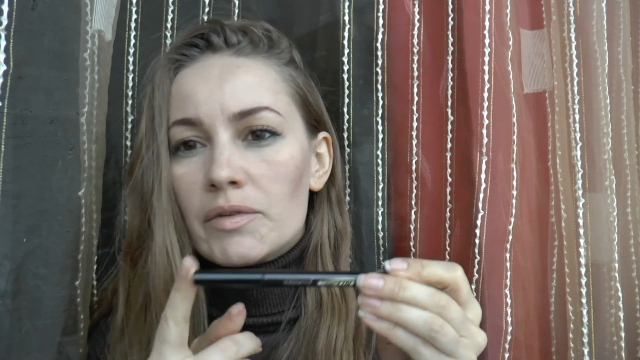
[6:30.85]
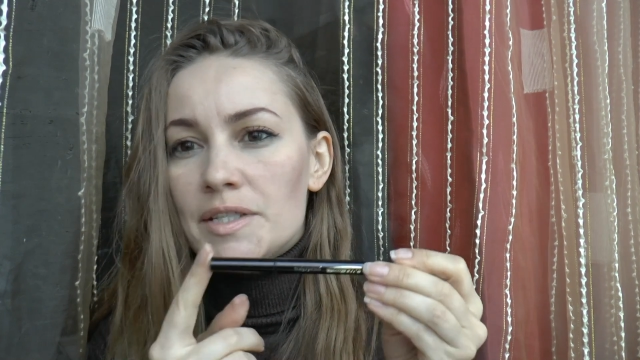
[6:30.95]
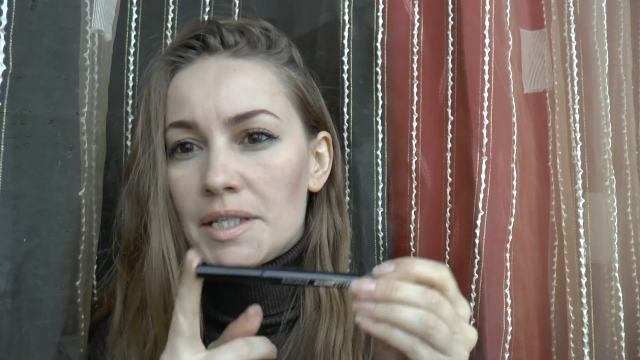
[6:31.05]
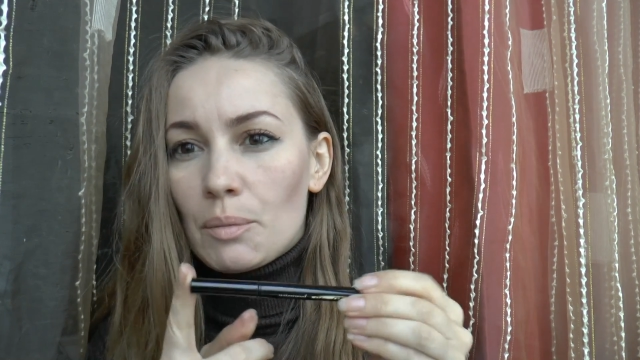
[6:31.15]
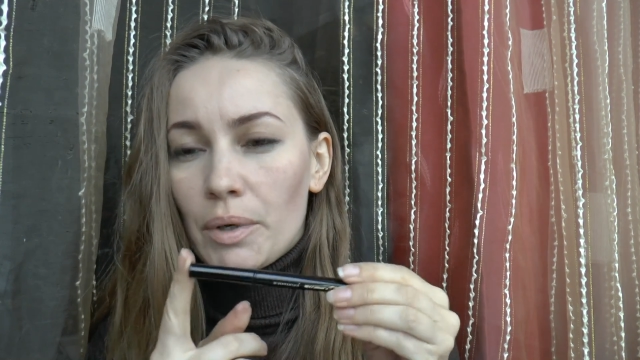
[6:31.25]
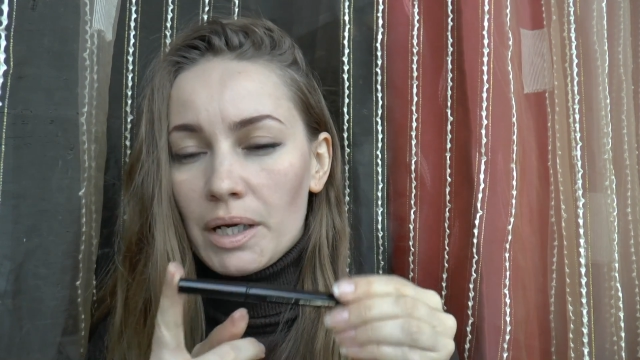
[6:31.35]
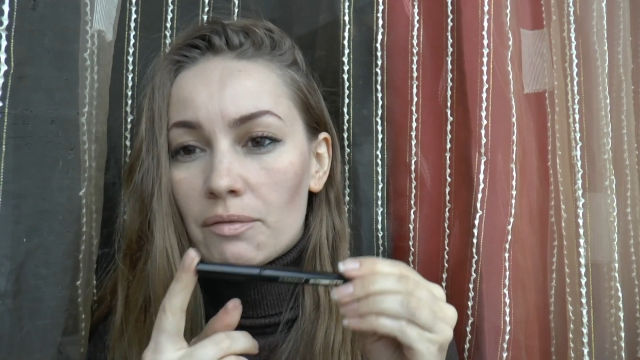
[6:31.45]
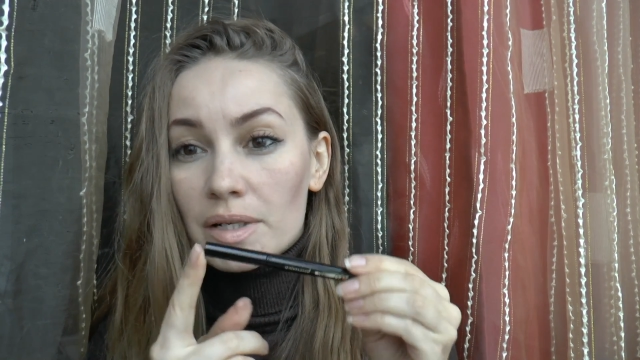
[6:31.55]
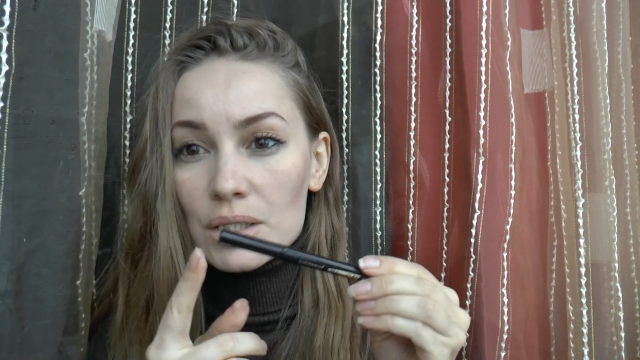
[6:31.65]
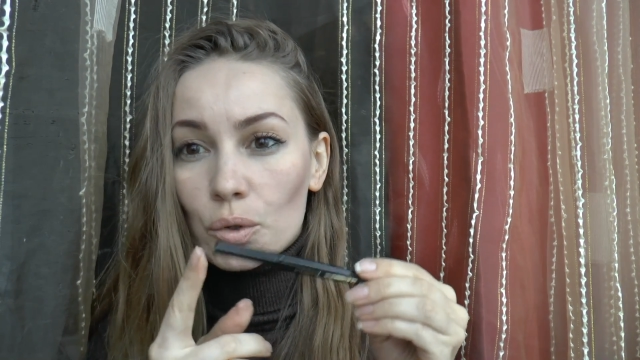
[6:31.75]
Все были
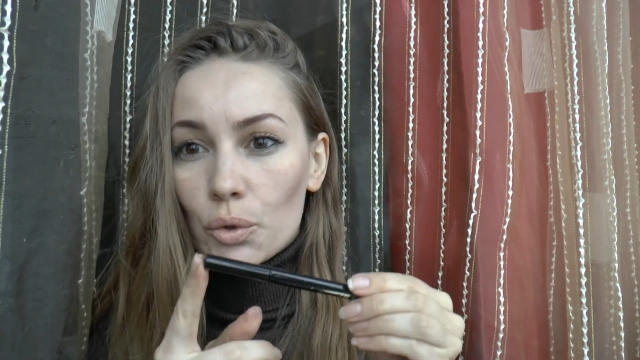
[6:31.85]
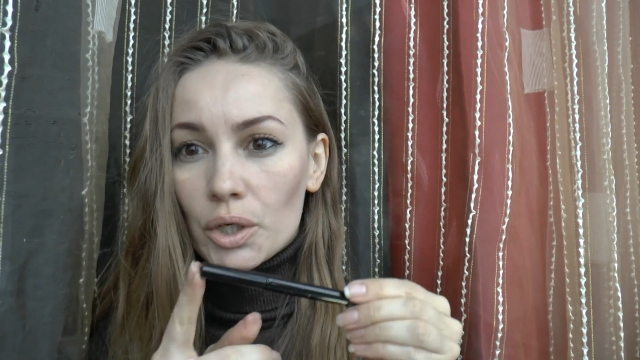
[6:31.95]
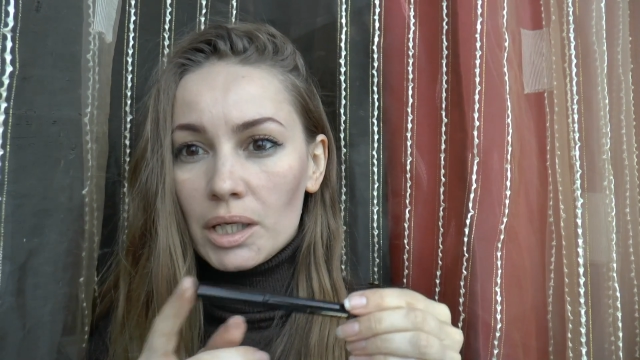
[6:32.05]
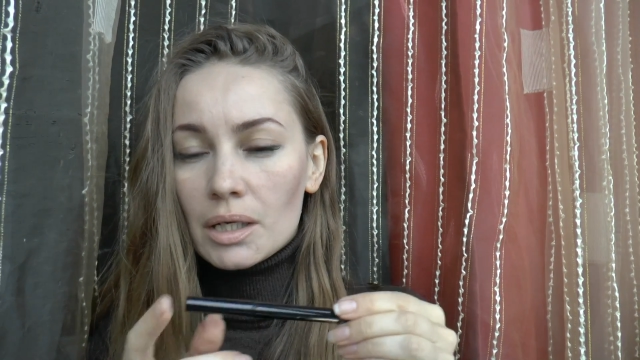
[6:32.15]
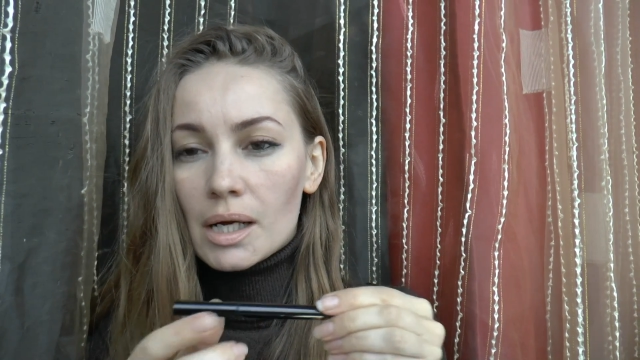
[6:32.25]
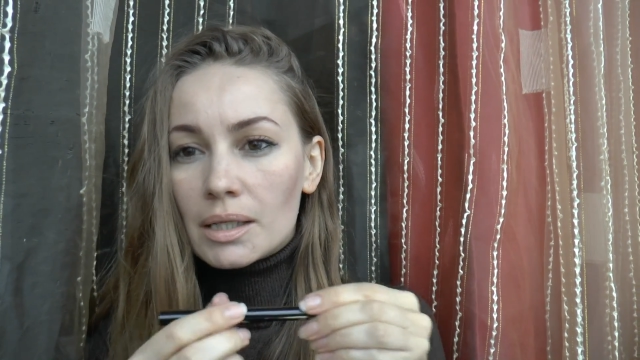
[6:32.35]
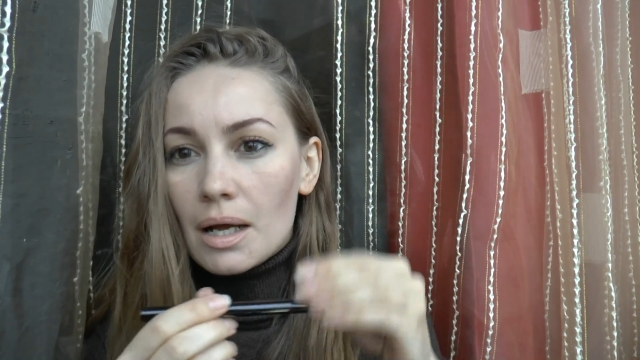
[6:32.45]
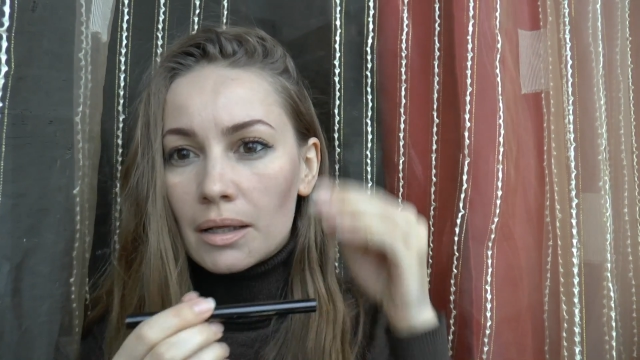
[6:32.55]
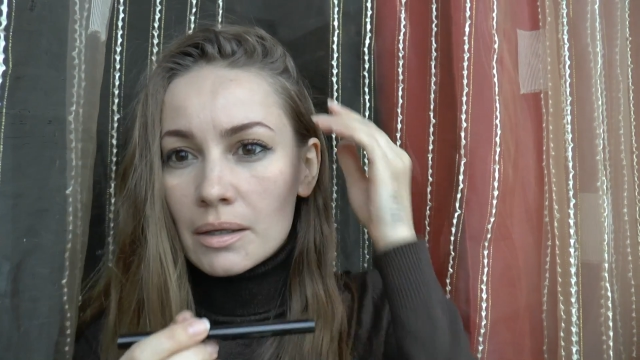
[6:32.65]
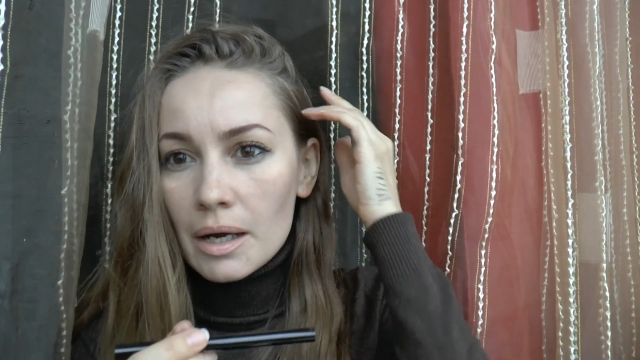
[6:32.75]
в восторге, и
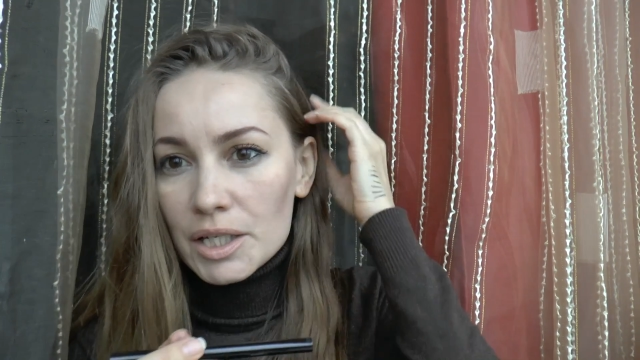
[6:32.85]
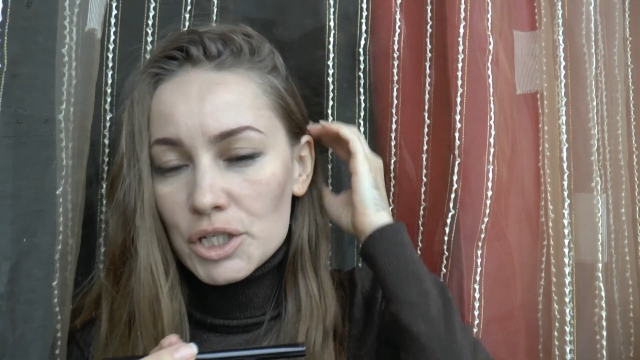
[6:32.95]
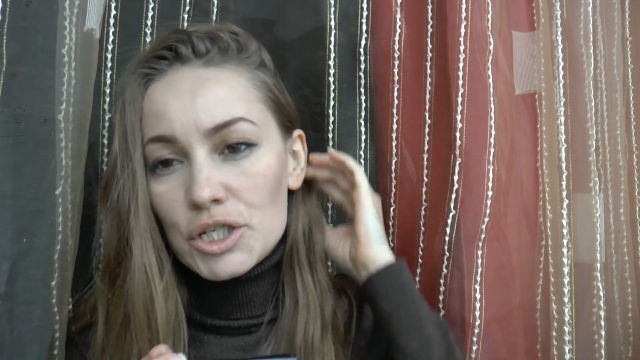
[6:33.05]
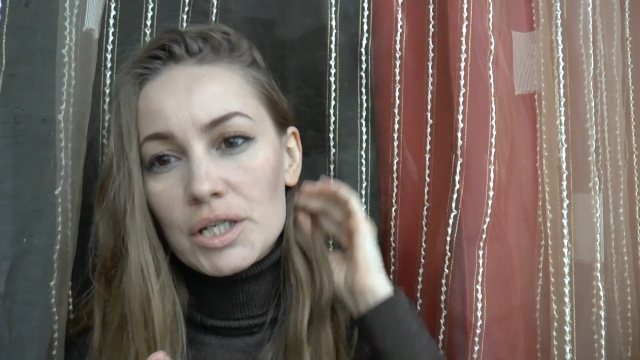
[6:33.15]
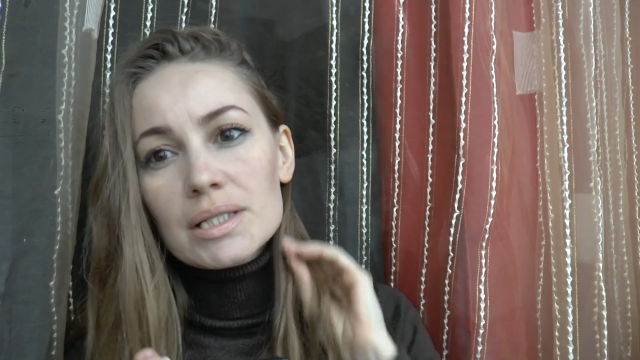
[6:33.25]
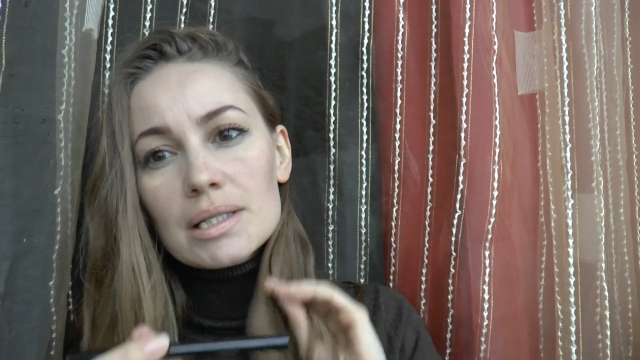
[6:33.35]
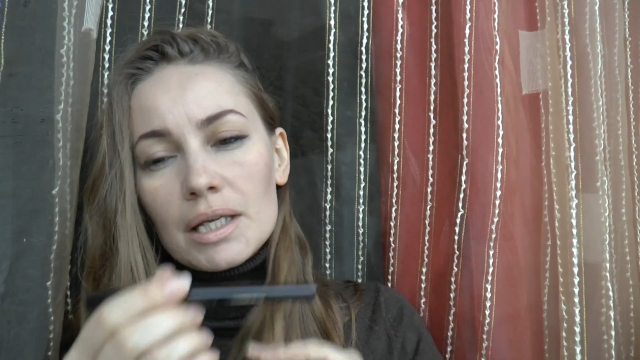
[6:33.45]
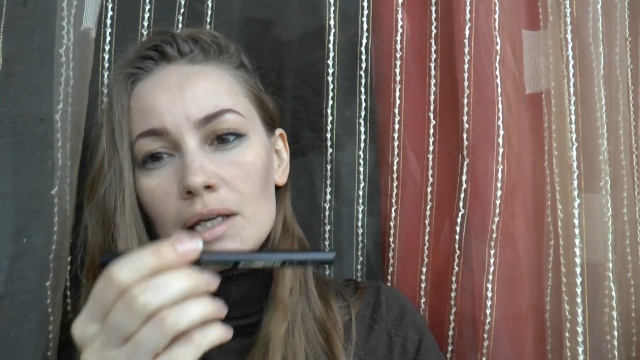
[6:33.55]
когда она исчезла,